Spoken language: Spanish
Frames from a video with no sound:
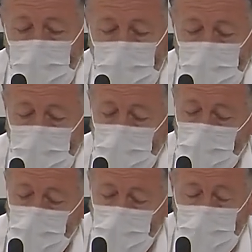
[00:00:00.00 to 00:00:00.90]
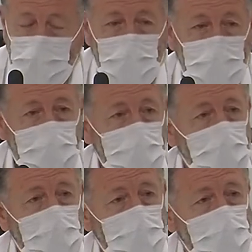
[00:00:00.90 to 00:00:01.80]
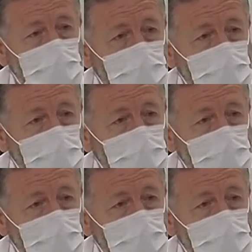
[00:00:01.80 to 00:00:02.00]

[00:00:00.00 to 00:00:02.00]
y que, como he dicho antes, pues eh,